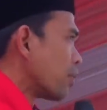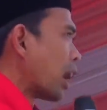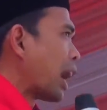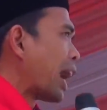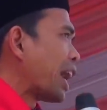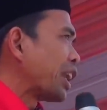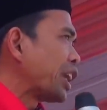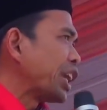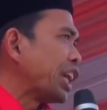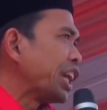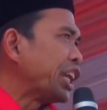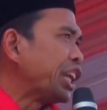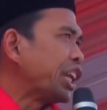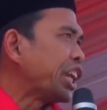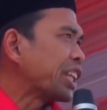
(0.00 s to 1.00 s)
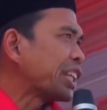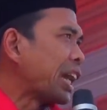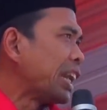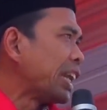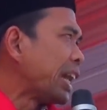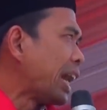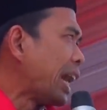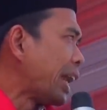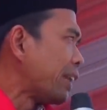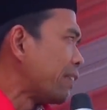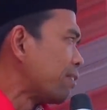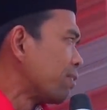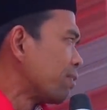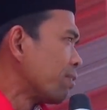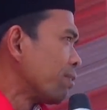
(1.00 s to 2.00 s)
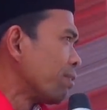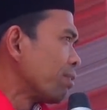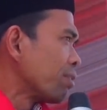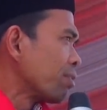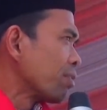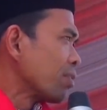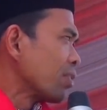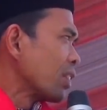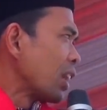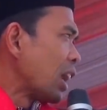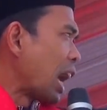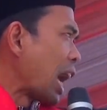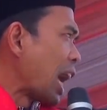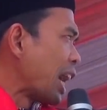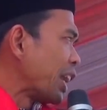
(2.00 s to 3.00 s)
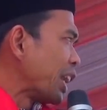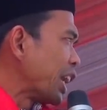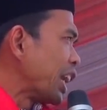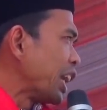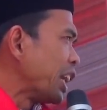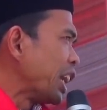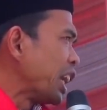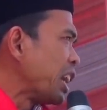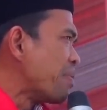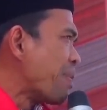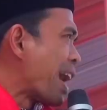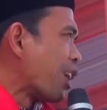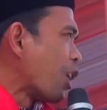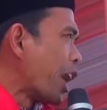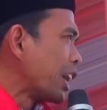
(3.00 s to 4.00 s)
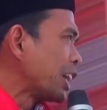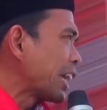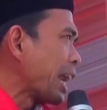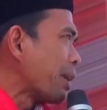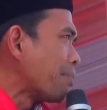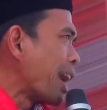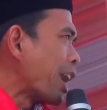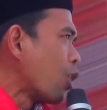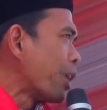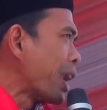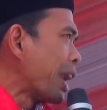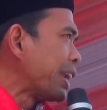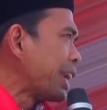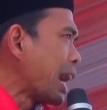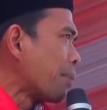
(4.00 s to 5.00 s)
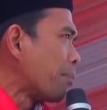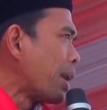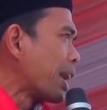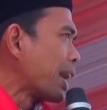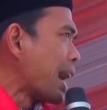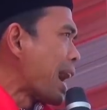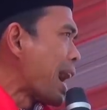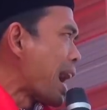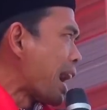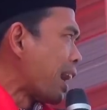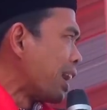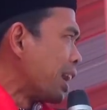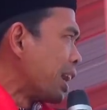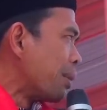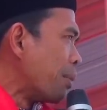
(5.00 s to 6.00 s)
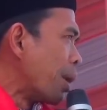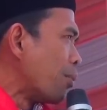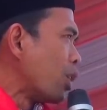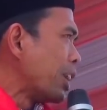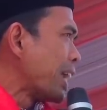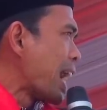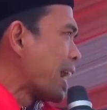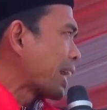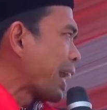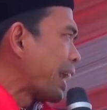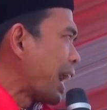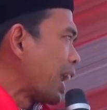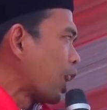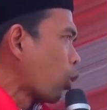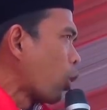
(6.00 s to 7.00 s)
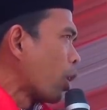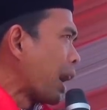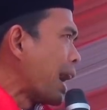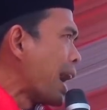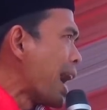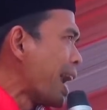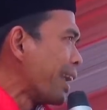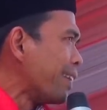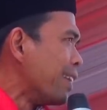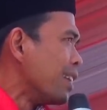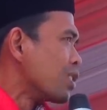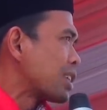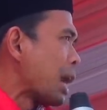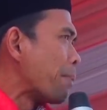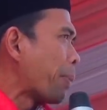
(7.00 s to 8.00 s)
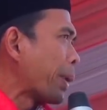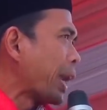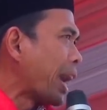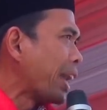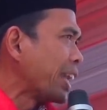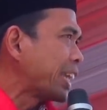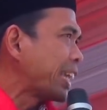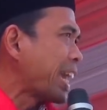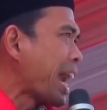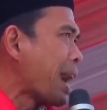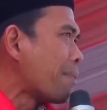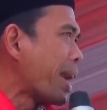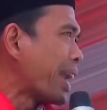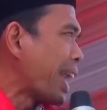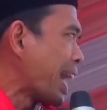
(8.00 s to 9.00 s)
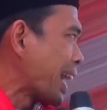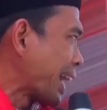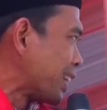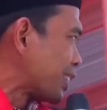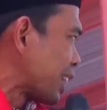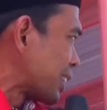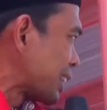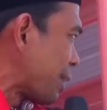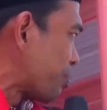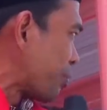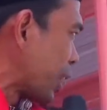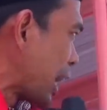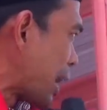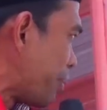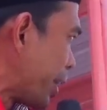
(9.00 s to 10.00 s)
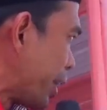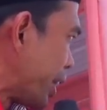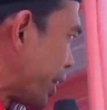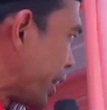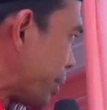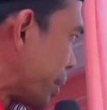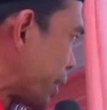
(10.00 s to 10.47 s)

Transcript: Hari ini kita lihat, hari ini dibangunkan bangunan yang megah, memuliakan Al-Quran sampai hari kiamat akan tetap tegak berdiri.